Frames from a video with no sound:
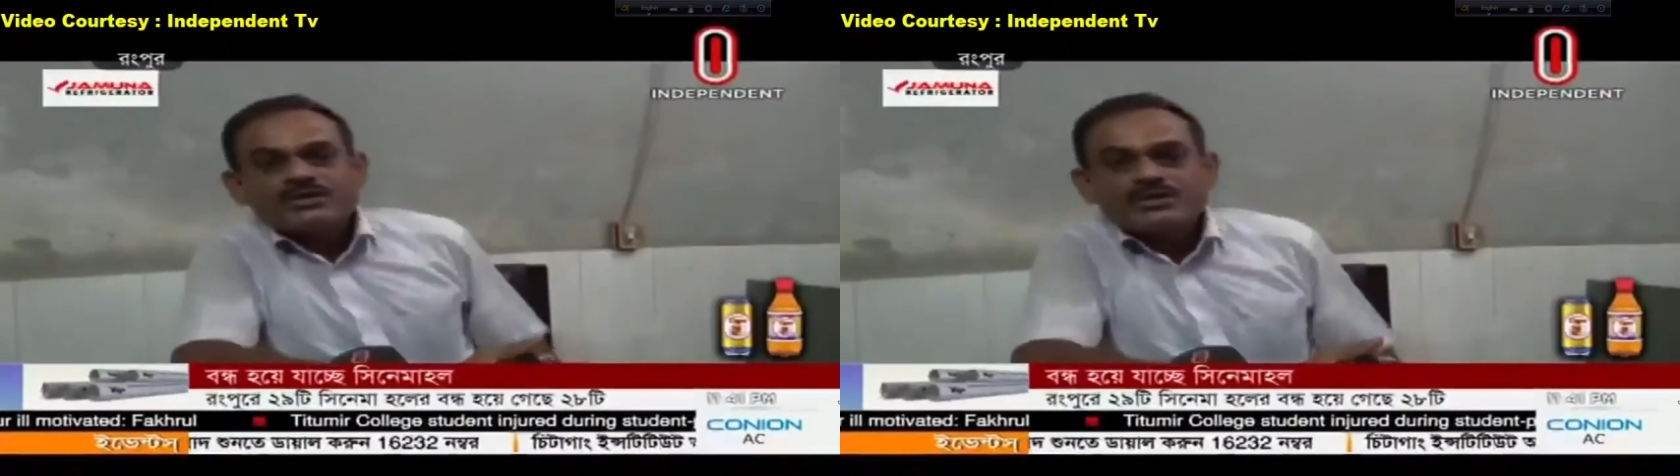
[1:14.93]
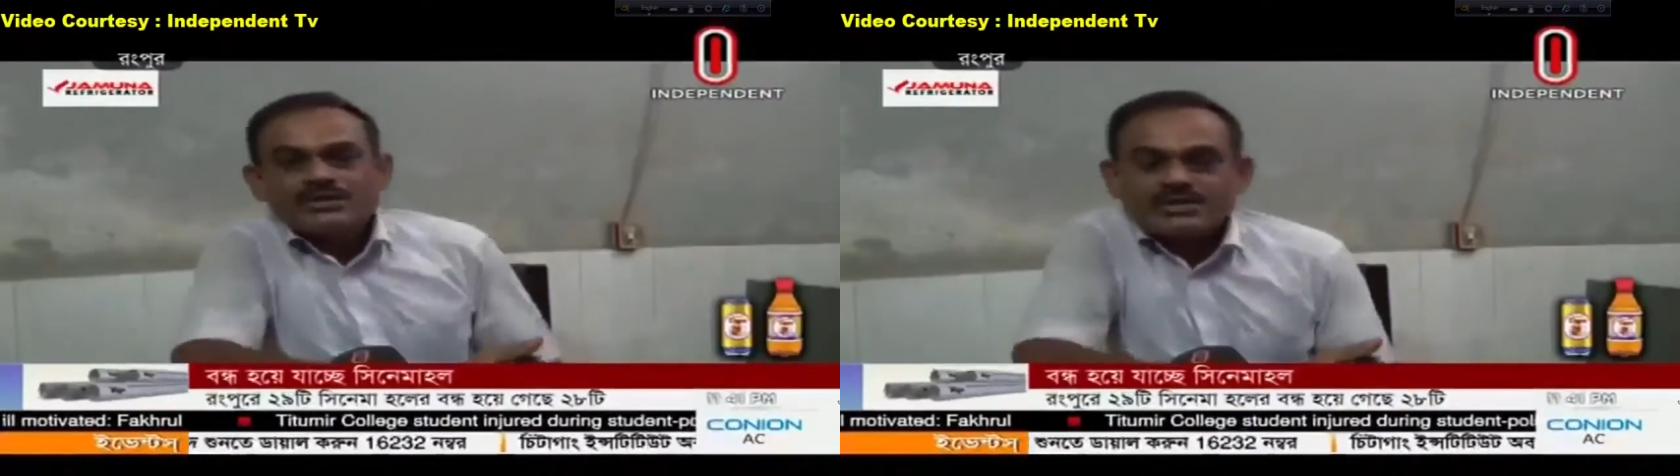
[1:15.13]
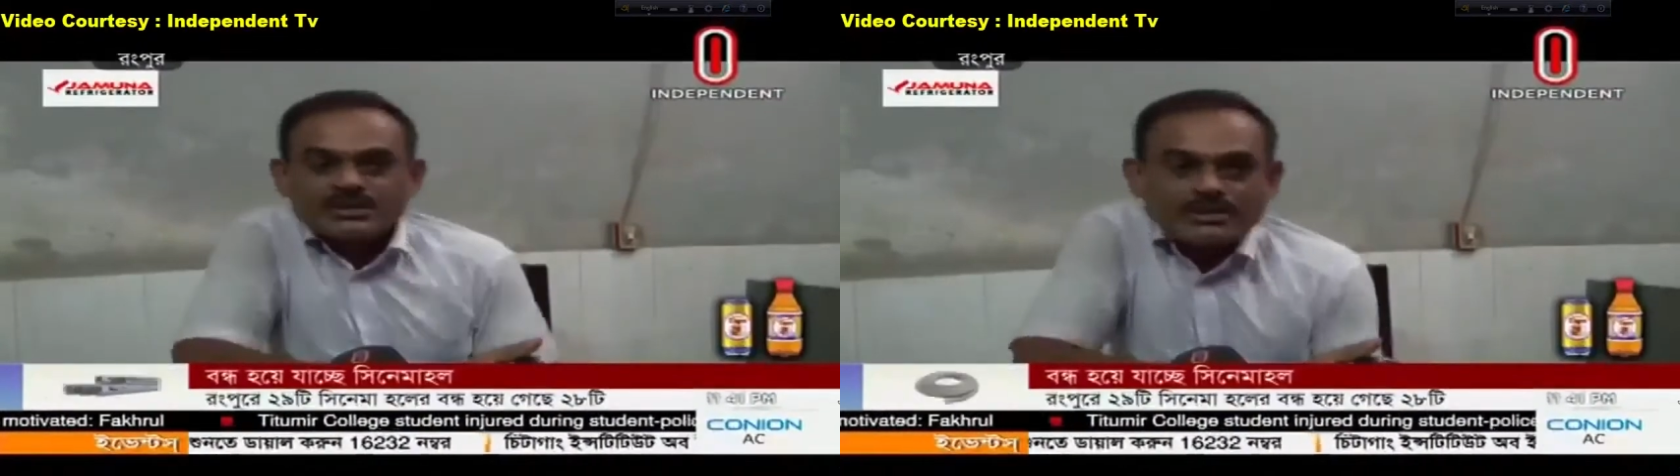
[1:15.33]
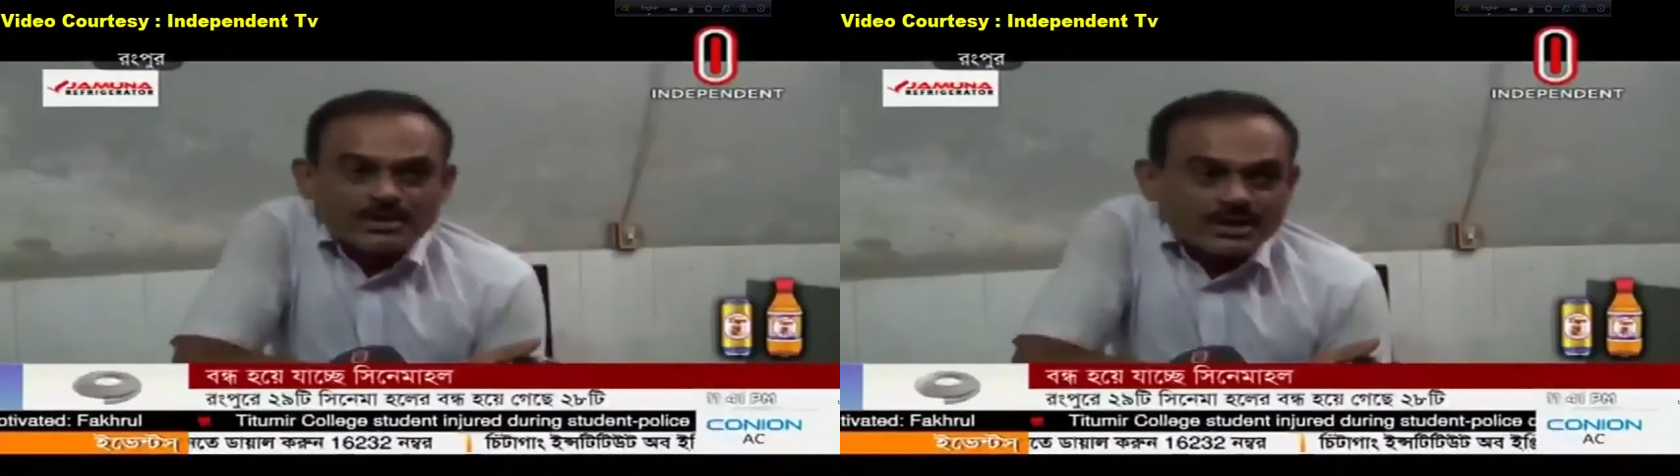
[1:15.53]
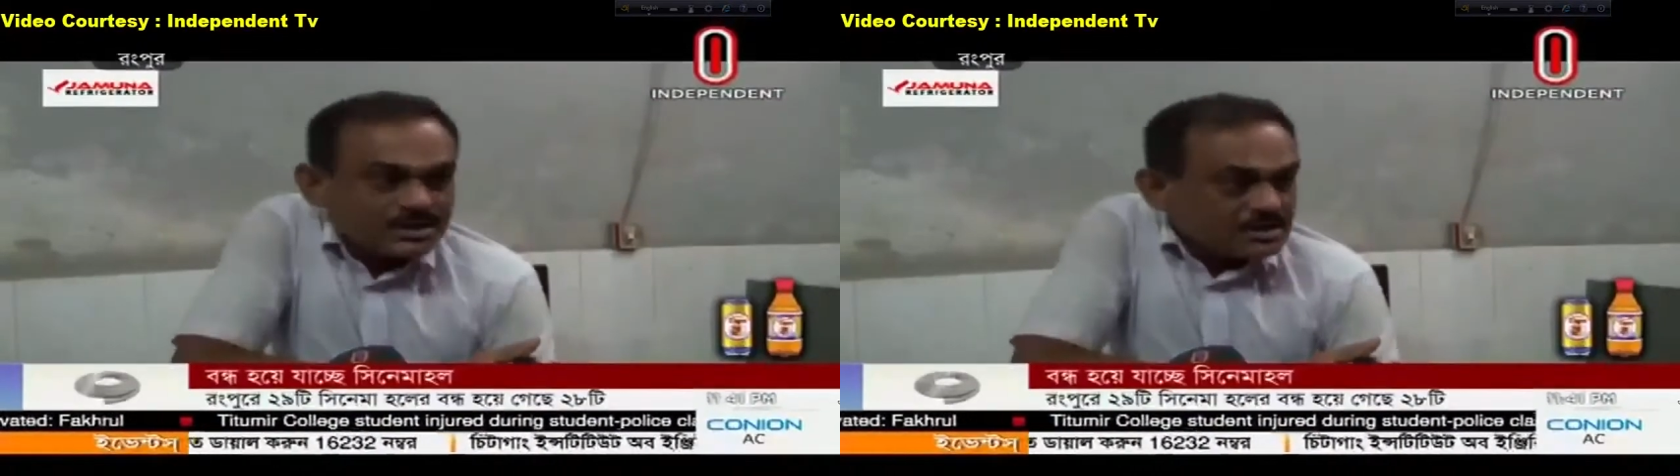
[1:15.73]
হচ্ছে
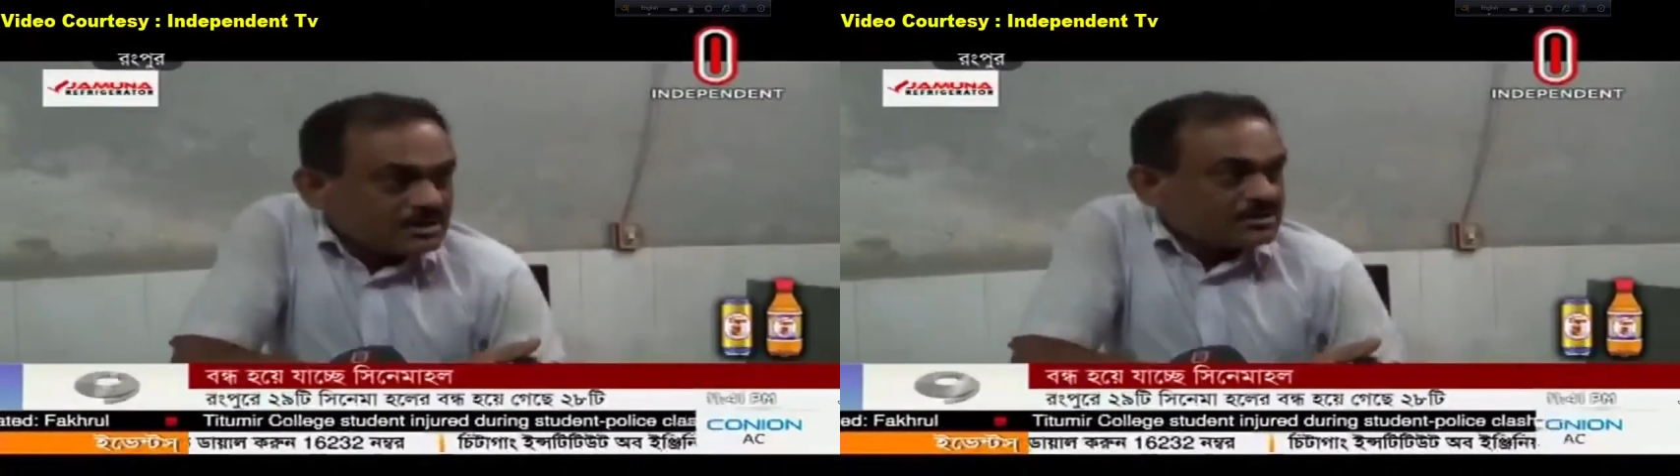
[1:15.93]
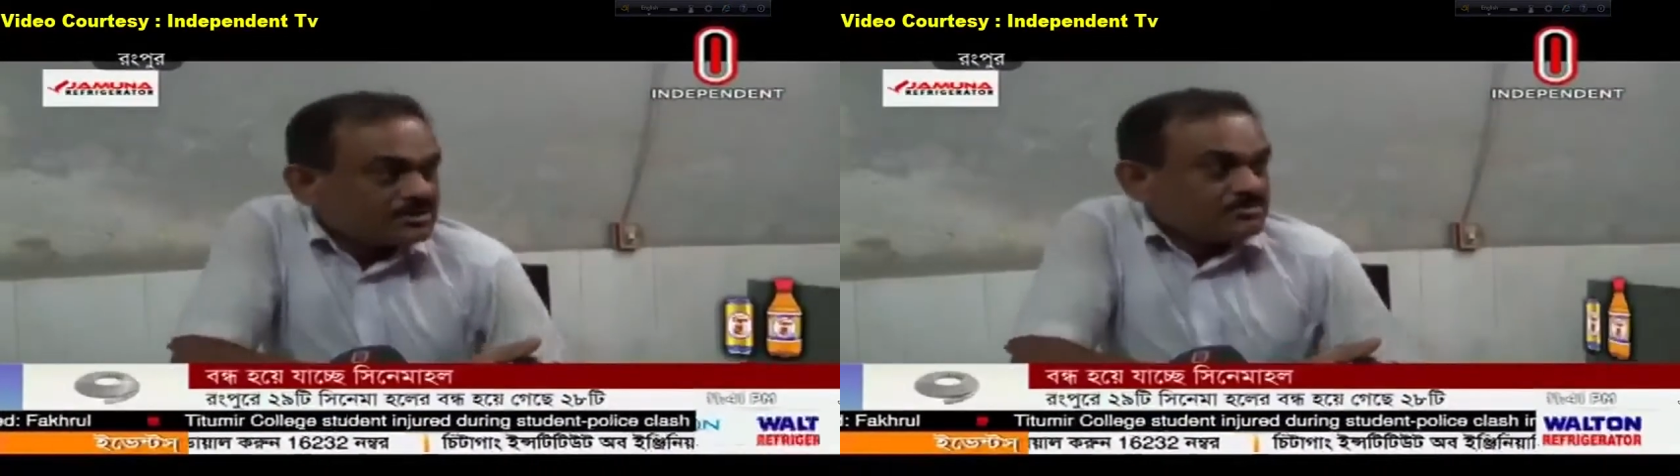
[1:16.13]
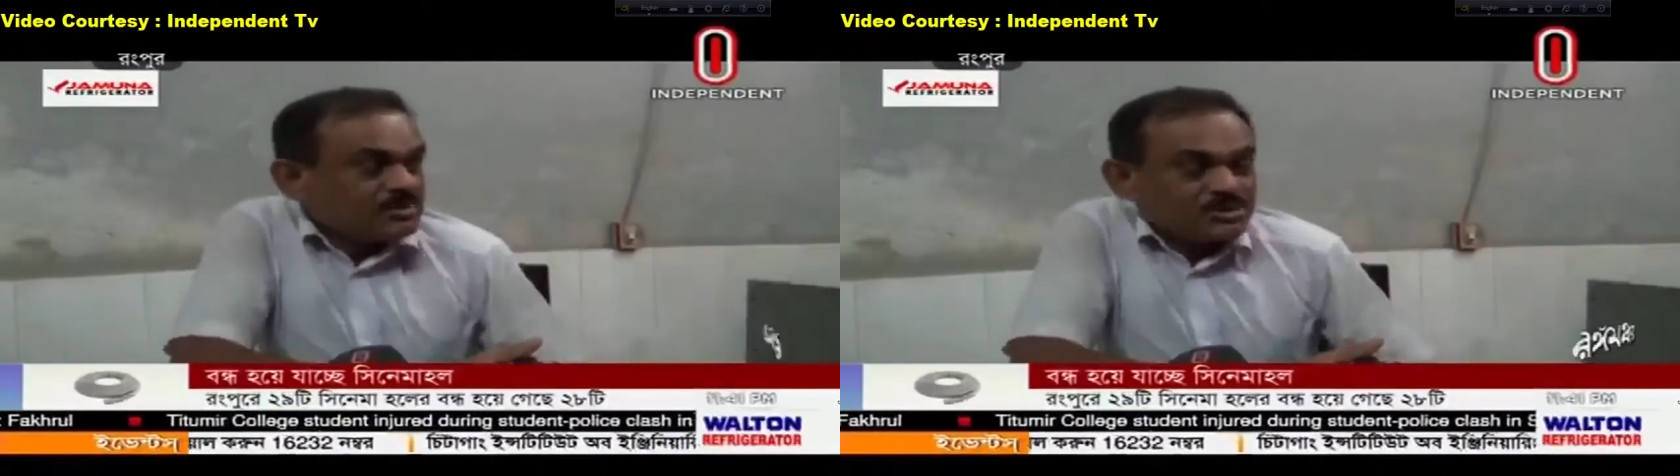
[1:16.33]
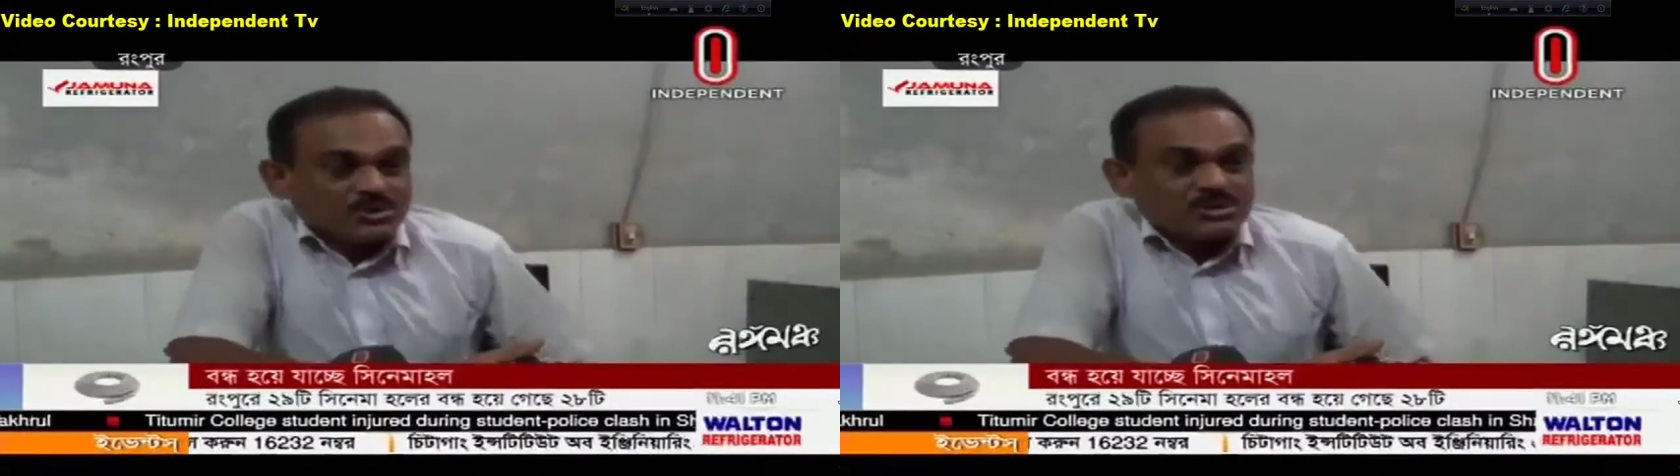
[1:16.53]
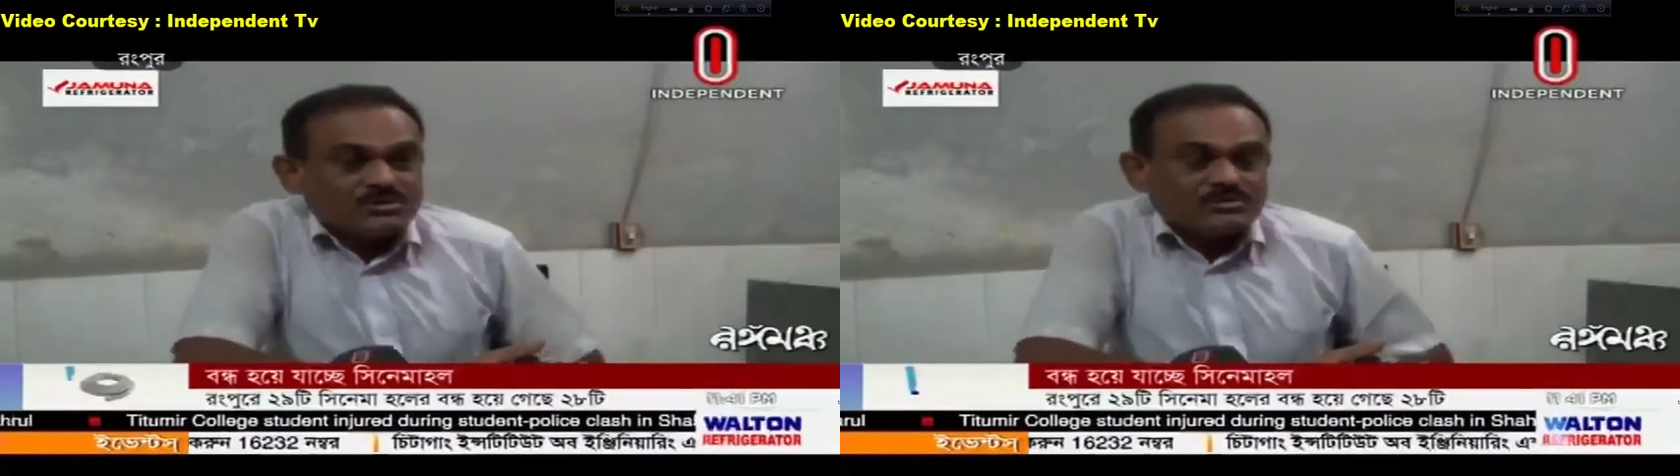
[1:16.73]
সিনেমার
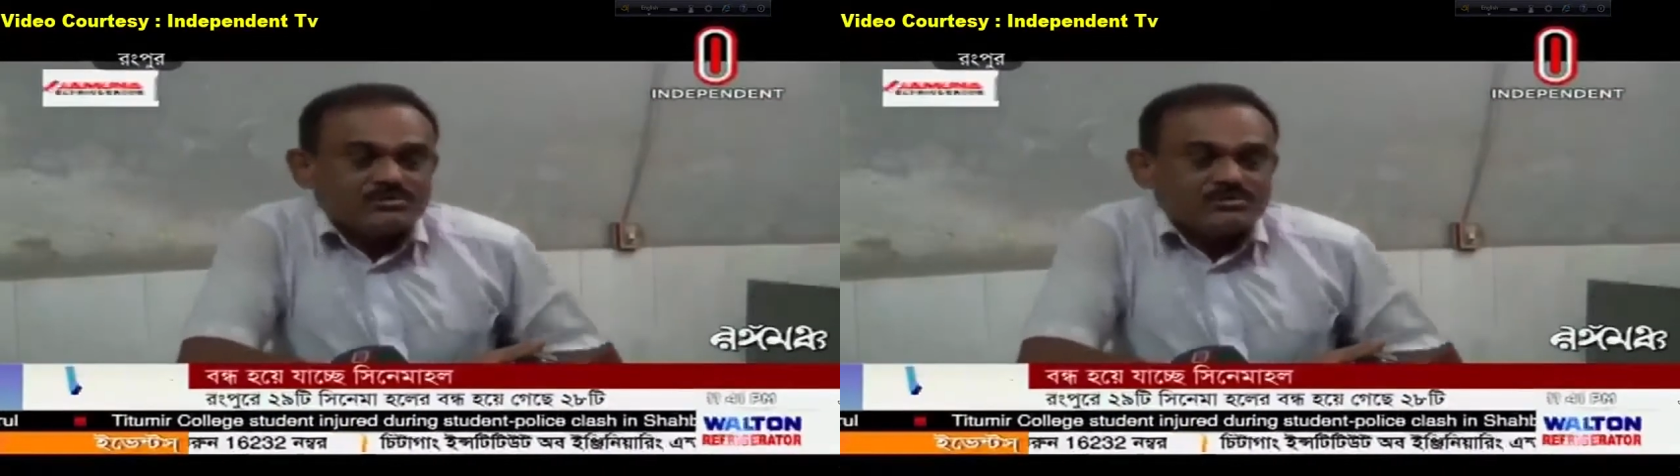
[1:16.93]
বেতন